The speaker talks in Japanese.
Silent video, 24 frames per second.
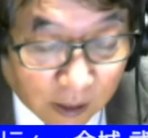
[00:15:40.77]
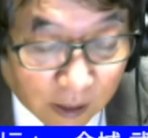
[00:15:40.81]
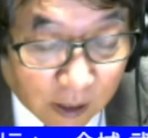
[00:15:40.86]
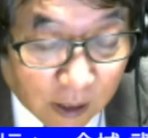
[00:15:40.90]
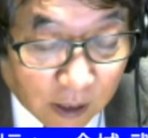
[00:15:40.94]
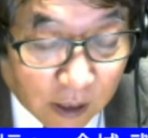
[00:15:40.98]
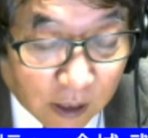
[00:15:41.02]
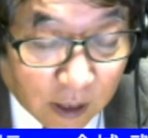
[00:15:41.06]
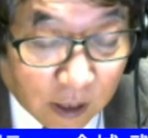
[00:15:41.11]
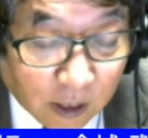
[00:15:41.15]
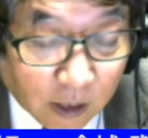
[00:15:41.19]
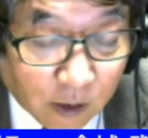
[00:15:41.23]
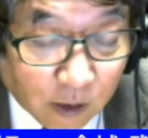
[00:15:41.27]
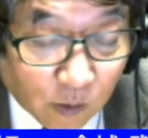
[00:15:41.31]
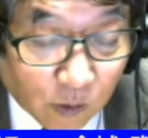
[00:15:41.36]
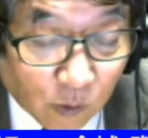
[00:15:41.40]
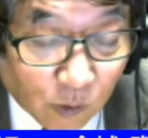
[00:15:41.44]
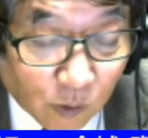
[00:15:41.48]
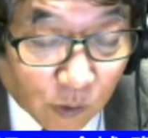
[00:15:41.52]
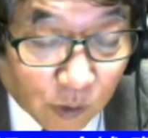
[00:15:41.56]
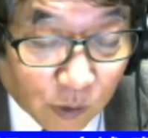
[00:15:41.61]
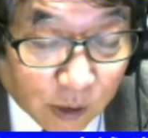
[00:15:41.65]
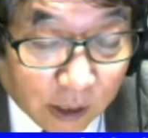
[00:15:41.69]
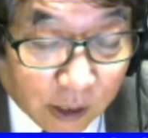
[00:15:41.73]
えー、
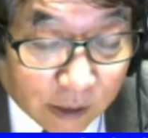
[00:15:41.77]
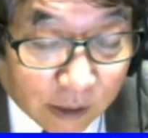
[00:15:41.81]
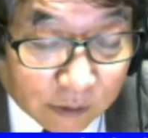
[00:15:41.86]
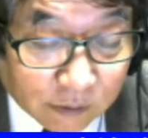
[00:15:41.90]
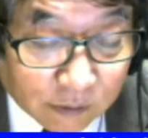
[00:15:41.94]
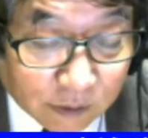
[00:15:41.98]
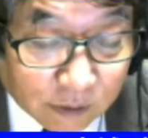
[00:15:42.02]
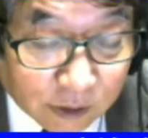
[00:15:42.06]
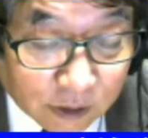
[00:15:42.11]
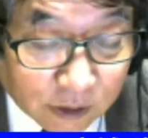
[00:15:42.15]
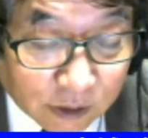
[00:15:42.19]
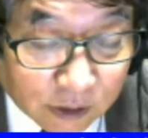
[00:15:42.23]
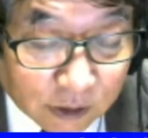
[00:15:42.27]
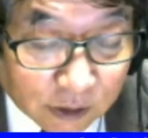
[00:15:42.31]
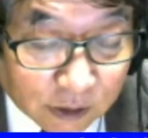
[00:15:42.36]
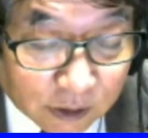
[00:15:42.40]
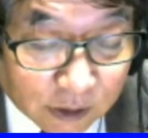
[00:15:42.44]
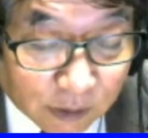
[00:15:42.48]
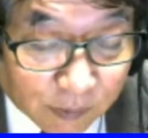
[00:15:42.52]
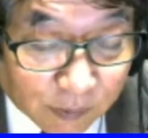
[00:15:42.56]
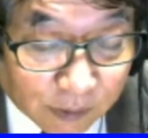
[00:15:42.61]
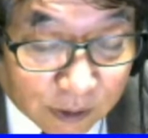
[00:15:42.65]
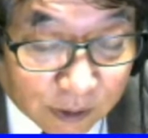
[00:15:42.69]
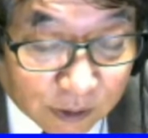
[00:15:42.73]
音楽式っ
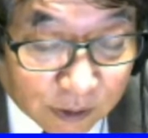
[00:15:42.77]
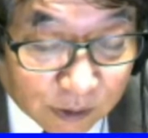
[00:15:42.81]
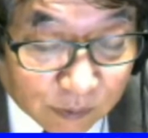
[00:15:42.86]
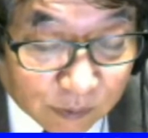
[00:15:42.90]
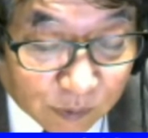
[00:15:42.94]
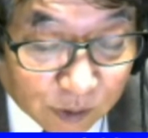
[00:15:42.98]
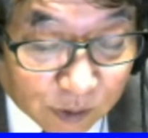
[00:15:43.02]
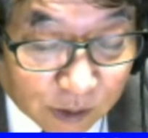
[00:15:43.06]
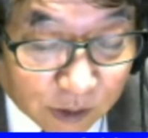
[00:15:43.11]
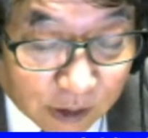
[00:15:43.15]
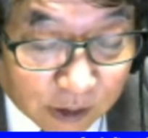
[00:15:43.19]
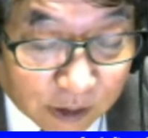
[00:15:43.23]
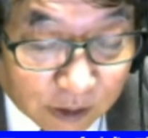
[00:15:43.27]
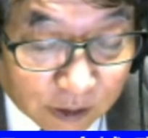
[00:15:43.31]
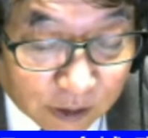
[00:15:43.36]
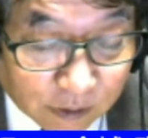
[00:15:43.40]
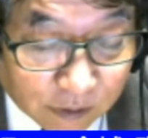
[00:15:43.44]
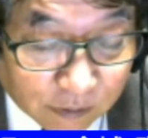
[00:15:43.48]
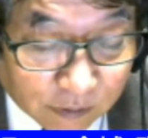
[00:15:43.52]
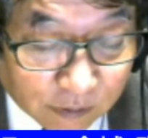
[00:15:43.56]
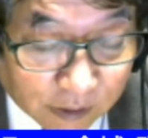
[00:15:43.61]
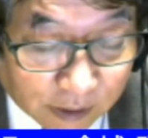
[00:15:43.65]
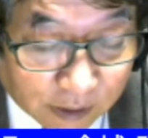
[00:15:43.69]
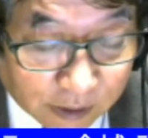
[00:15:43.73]
て別に難し
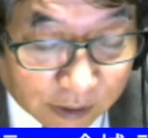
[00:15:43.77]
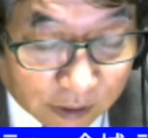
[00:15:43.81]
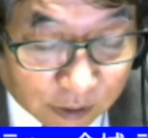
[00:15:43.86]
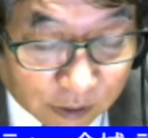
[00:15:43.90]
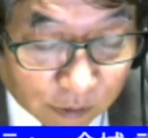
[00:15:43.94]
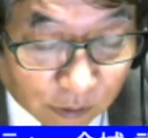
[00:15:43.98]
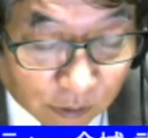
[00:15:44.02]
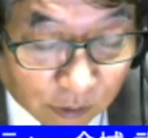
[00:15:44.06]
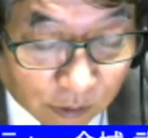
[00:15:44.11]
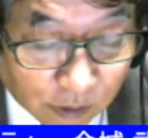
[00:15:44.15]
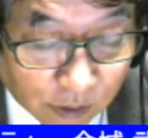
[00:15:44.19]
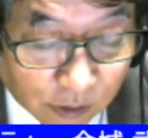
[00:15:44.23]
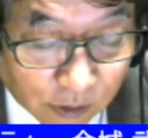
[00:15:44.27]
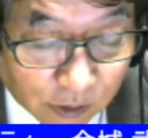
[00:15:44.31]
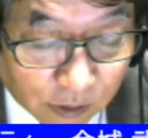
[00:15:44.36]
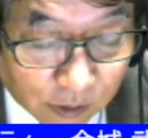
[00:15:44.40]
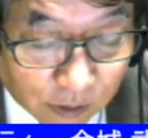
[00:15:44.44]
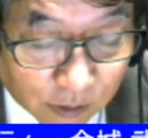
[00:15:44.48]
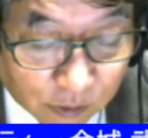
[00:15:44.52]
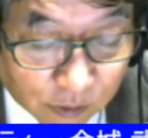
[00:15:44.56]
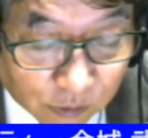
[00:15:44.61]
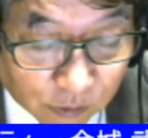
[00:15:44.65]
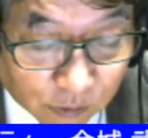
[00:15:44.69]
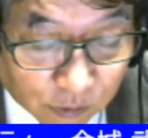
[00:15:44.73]
くないでしょ
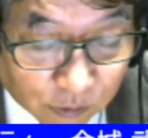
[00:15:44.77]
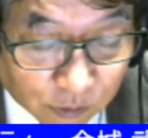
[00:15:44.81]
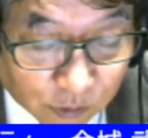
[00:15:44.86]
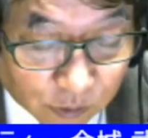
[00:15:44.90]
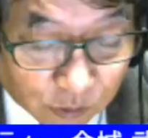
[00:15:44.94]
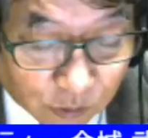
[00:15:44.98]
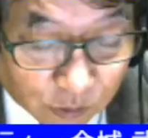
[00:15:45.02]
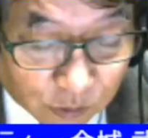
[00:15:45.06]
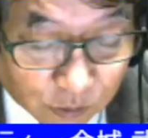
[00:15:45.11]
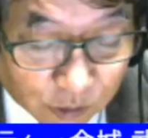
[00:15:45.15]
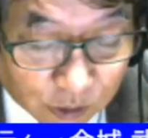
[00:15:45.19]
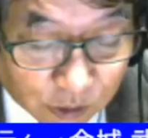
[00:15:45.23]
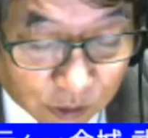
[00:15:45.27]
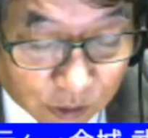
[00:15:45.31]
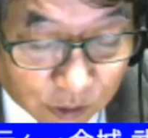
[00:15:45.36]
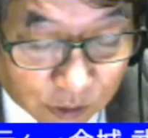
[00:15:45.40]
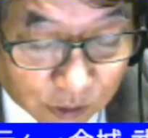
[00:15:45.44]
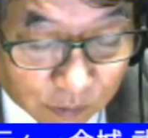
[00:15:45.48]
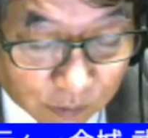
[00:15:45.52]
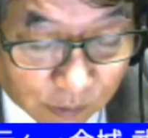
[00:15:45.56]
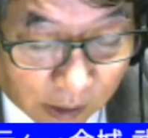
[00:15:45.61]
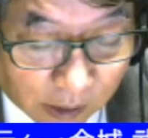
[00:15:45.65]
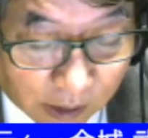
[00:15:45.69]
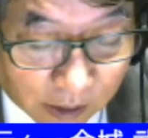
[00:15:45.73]
卒業
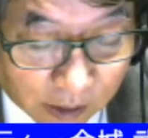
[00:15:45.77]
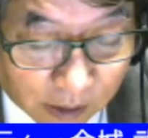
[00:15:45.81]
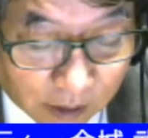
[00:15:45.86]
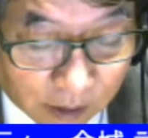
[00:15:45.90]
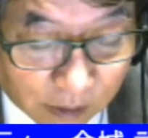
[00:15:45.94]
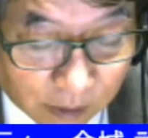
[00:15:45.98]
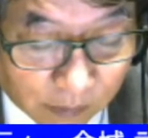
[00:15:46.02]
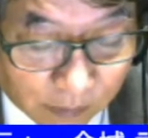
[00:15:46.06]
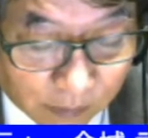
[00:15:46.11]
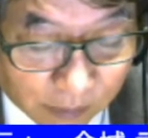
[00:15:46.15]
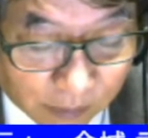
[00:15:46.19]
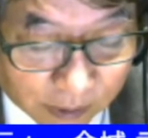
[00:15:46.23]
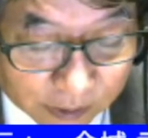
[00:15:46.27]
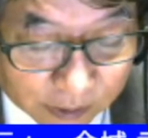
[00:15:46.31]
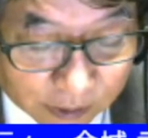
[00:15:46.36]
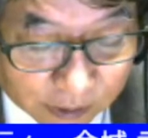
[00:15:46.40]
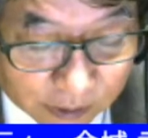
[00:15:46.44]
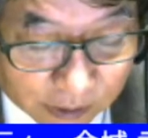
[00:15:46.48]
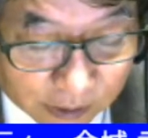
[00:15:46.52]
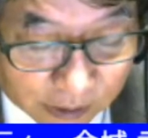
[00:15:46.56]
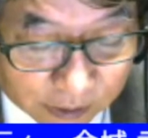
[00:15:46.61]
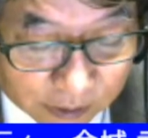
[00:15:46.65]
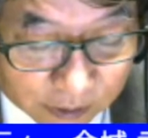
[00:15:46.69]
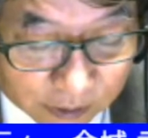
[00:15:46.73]
式は間
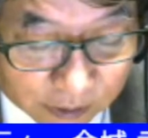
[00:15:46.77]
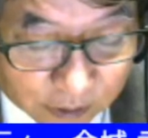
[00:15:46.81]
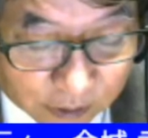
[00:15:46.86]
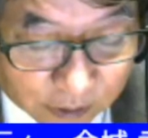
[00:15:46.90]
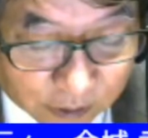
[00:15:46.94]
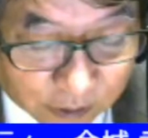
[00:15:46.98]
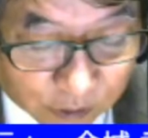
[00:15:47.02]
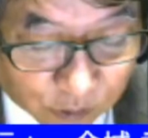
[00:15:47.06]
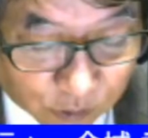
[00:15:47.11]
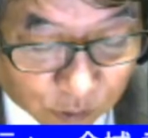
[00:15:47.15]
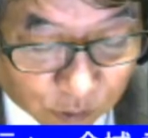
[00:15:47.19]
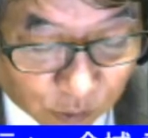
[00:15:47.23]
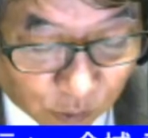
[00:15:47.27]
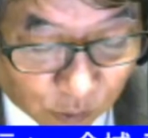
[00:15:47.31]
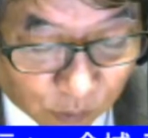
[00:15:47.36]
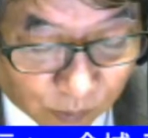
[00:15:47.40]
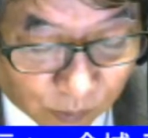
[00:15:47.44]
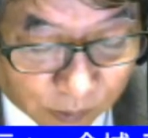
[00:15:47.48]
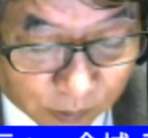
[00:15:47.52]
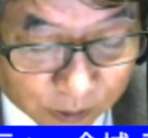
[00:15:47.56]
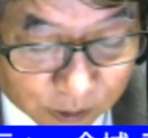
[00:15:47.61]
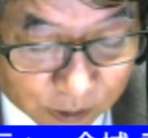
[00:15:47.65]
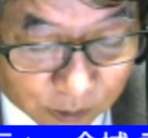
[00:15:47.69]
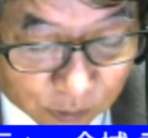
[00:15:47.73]
違っと
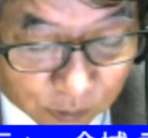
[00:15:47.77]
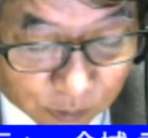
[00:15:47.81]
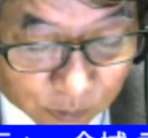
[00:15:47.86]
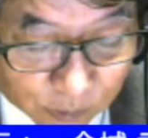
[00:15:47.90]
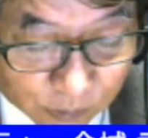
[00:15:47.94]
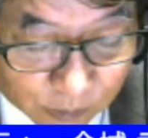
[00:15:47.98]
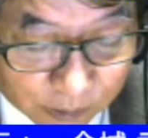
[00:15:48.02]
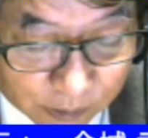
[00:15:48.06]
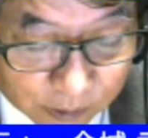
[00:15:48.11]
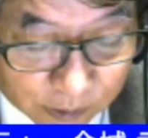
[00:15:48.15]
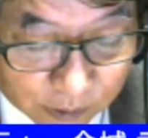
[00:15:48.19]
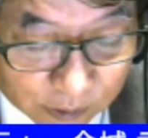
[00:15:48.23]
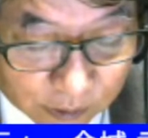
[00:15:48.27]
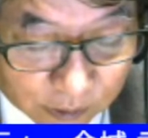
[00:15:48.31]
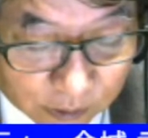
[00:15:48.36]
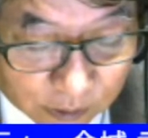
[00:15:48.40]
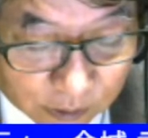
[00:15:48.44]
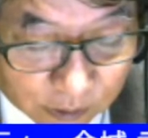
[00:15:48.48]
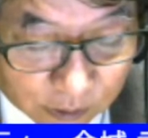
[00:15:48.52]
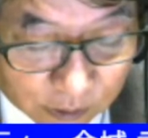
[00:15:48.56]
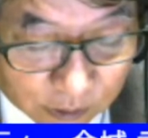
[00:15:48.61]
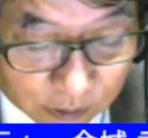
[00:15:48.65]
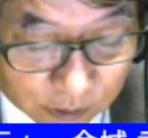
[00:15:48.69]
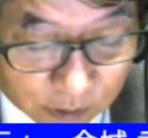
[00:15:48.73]
間違うの
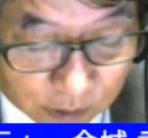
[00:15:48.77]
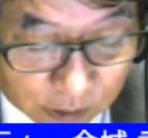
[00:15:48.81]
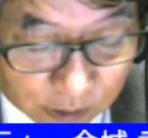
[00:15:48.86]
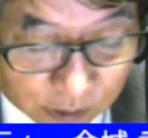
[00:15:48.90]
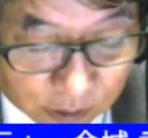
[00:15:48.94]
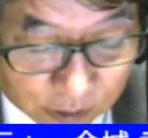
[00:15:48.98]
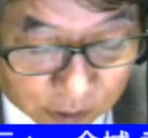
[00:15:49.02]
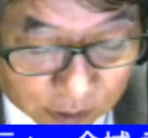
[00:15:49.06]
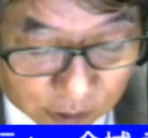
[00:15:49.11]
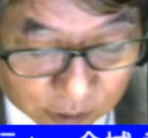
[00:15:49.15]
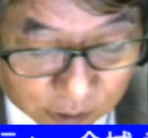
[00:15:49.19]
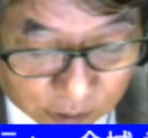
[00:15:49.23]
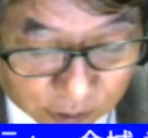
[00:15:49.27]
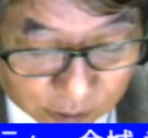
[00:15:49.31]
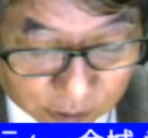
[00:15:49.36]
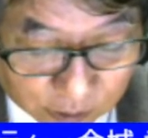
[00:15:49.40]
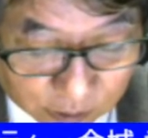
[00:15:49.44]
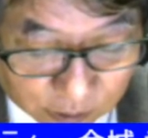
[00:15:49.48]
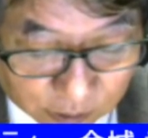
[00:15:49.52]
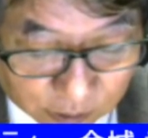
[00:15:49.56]
先生に